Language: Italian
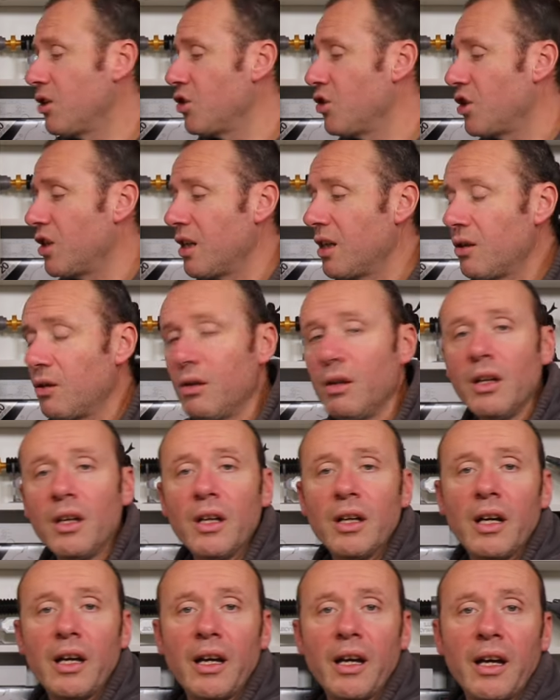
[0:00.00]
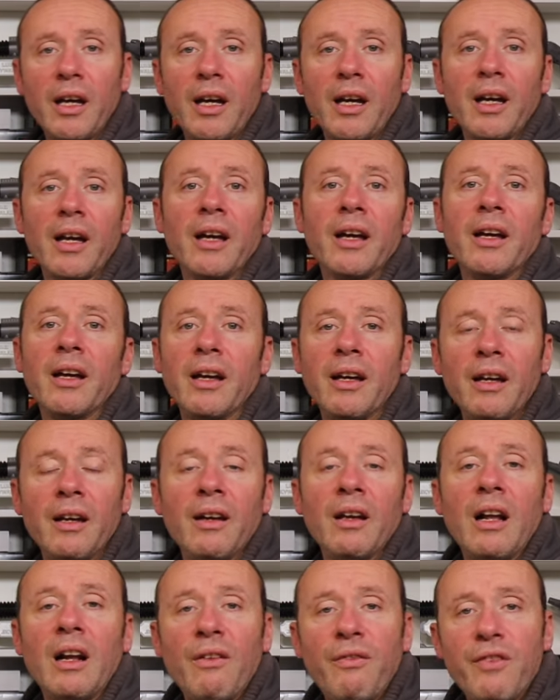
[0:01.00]
in giro eh,
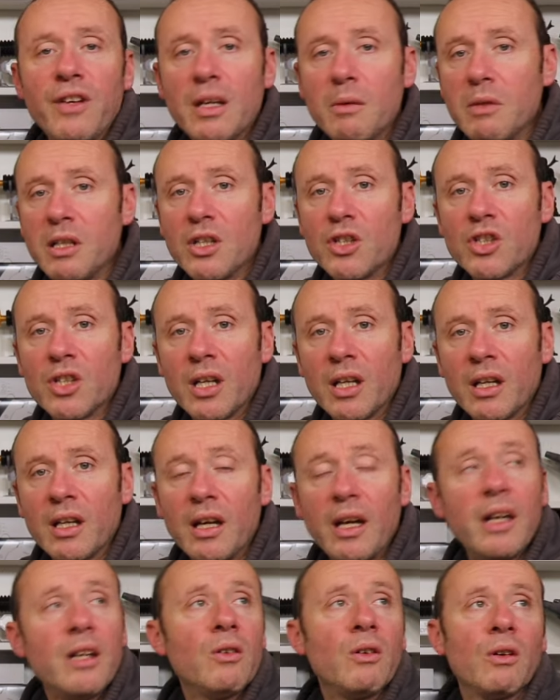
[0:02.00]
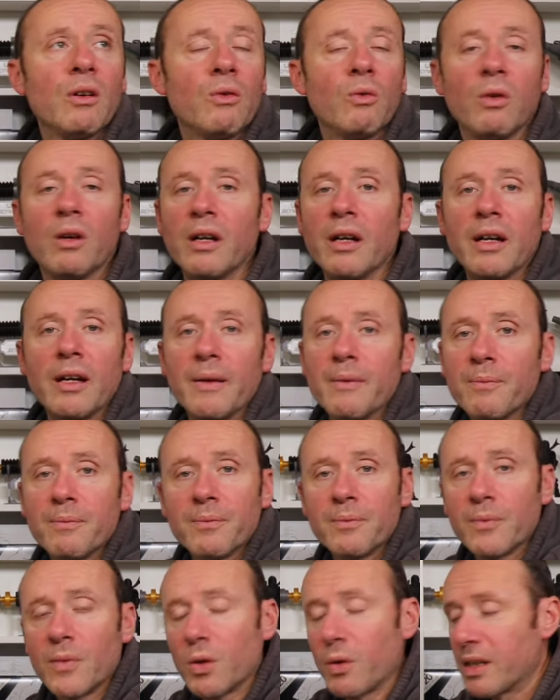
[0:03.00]
e alla fine mi dice e eh no qua
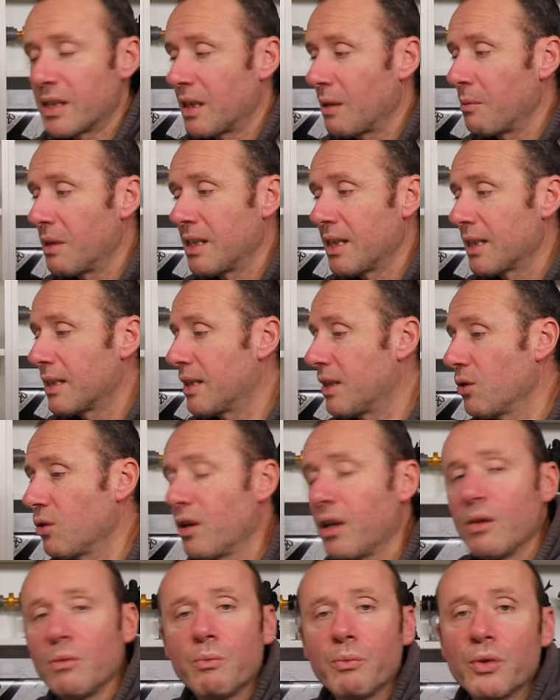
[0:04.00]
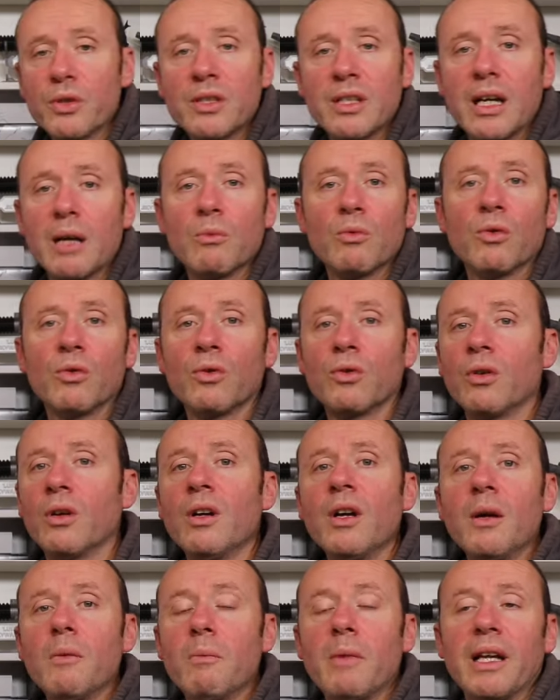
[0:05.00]
Mm, questa, abitazione non
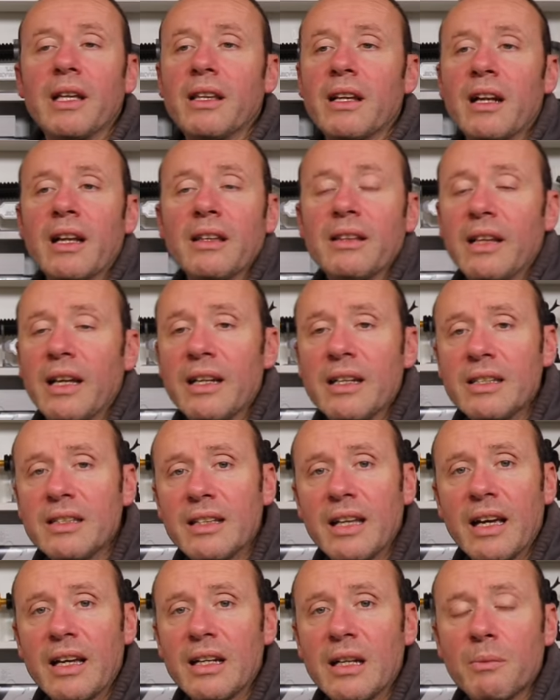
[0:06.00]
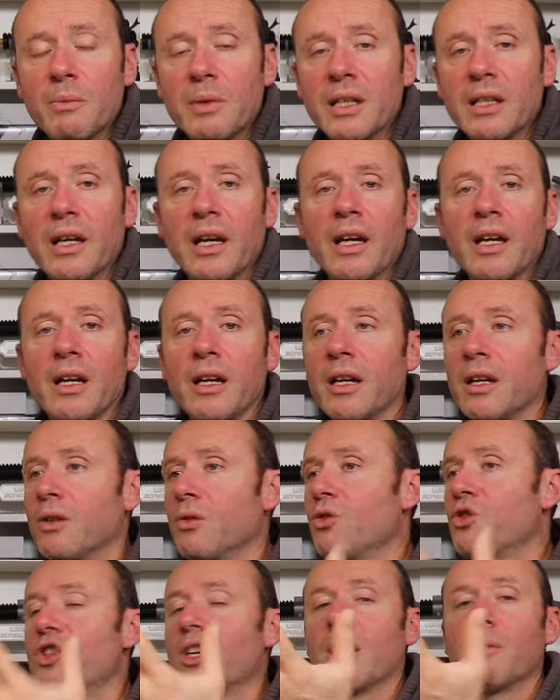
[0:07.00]
possiamo mettere l'antenna esterna perché
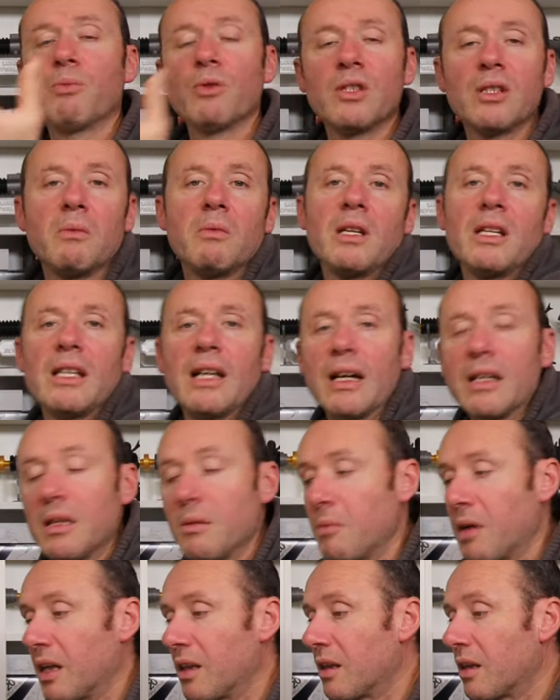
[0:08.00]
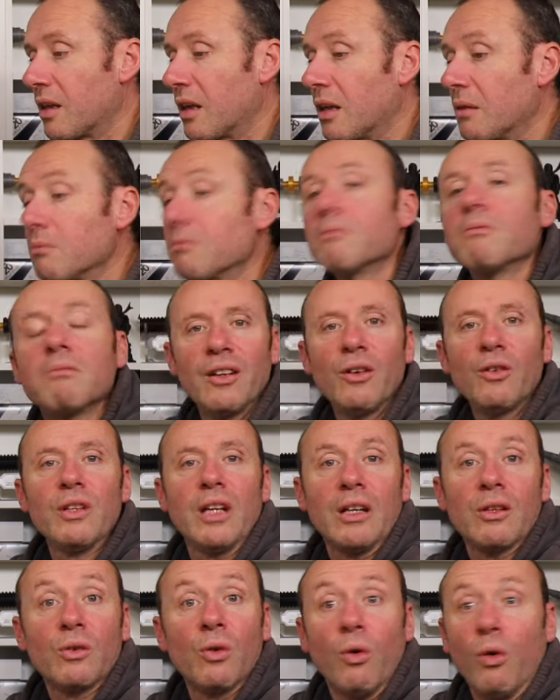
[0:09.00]
non c'è la possibilità di metterla ho
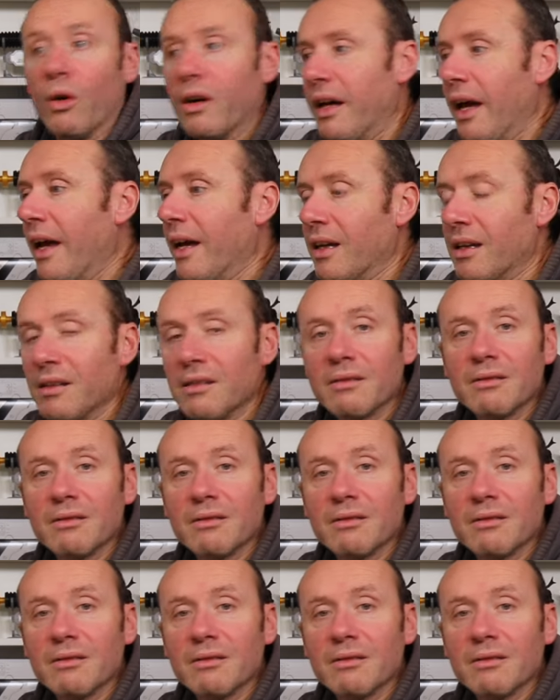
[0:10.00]
detto ok,